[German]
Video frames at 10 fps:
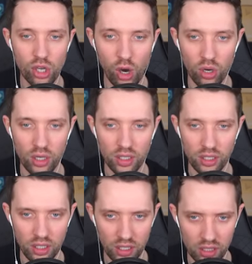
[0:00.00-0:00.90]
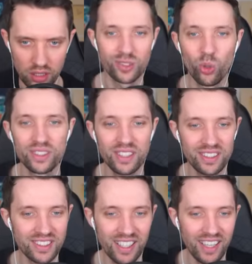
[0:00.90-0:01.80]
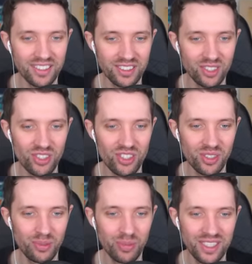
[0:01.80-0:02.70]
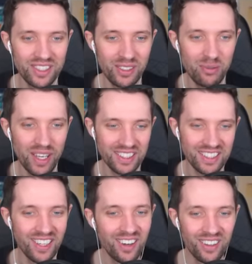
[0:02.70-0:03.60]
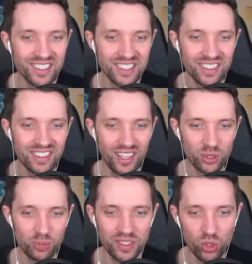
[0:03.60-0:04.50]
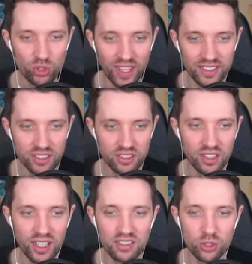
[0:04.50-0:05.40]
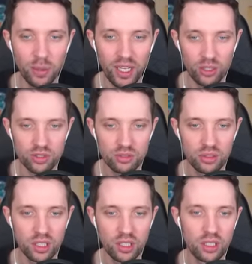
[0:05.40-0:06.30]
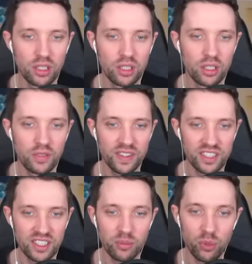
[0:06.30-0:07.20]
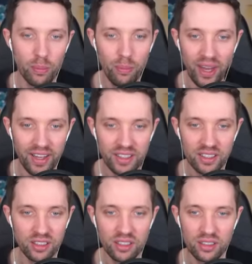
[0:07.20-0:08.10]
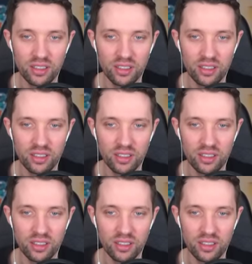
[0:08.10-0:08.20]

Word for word: Go! So sieht das Ganze doch schon ein bisschen besser aus. Also, beziehungsweise, es sieht ganz normal aus. Ja. Wir sind im normalen